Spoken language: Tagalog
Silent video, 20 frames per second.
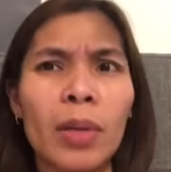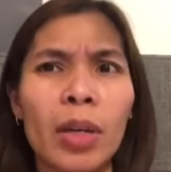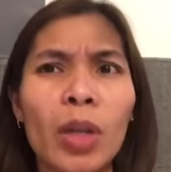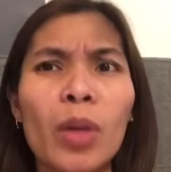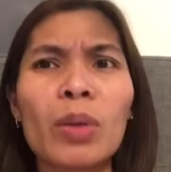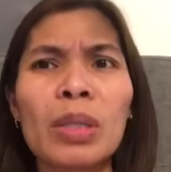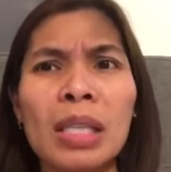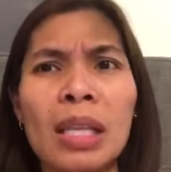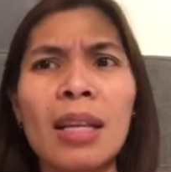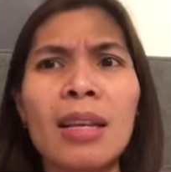
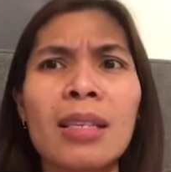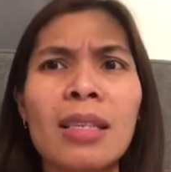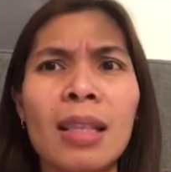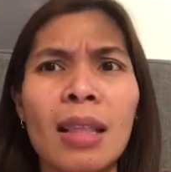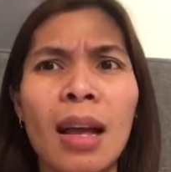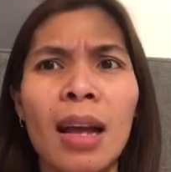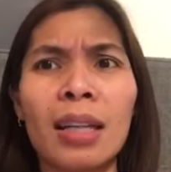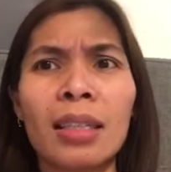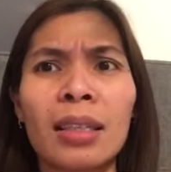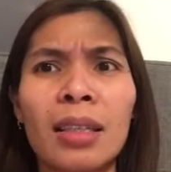useless
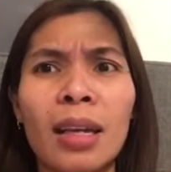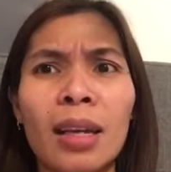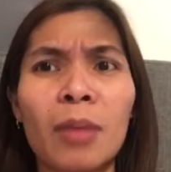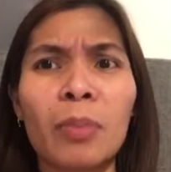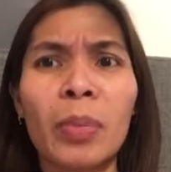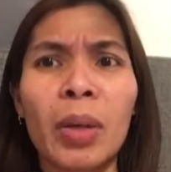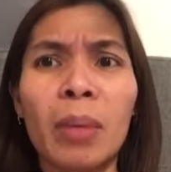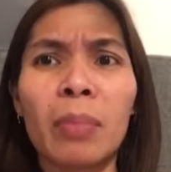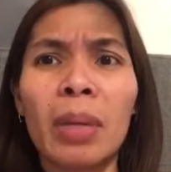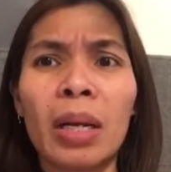lang din
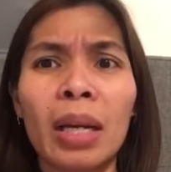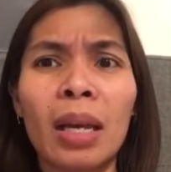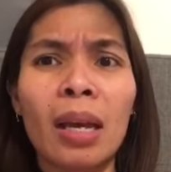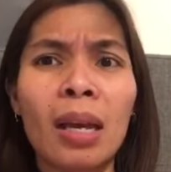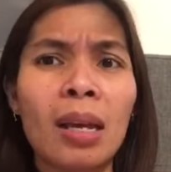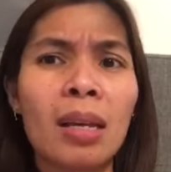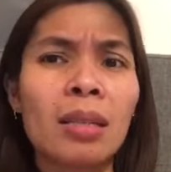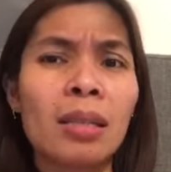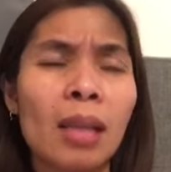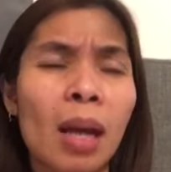pag
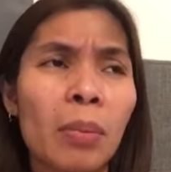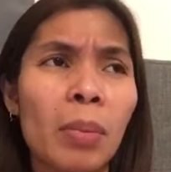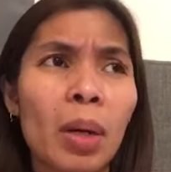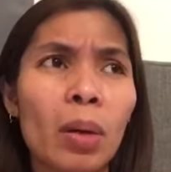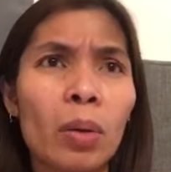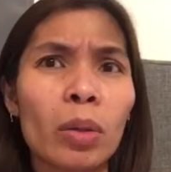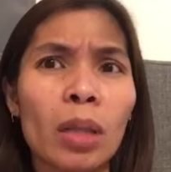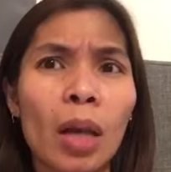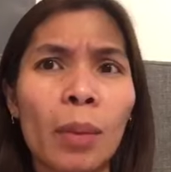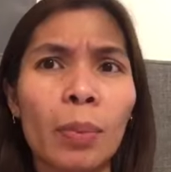mag-i-exam
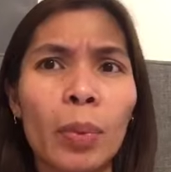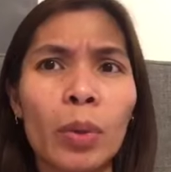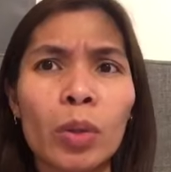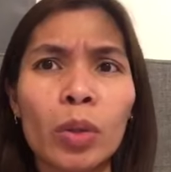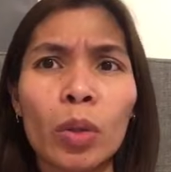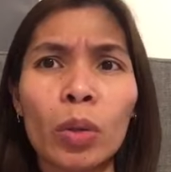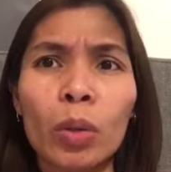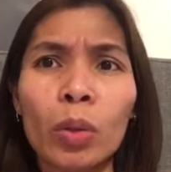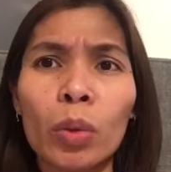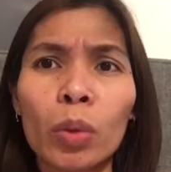ako
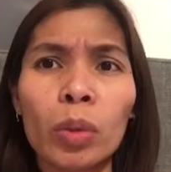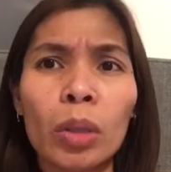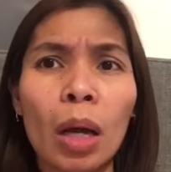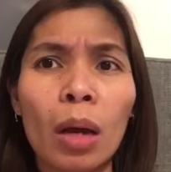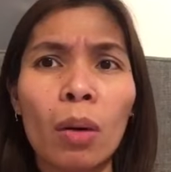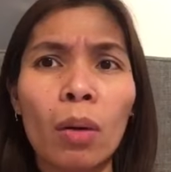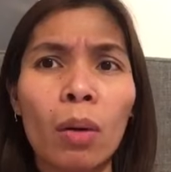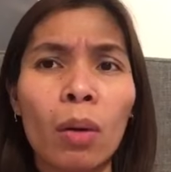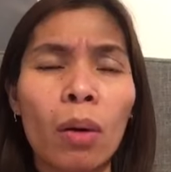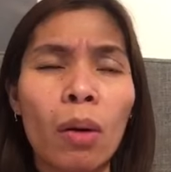tapos yung
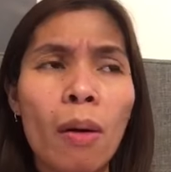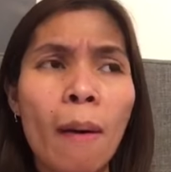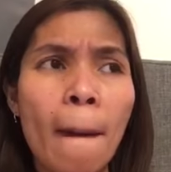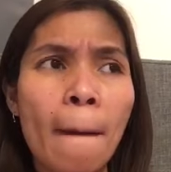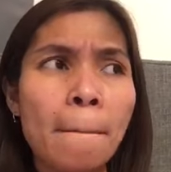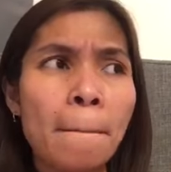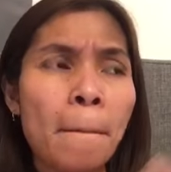utak ko,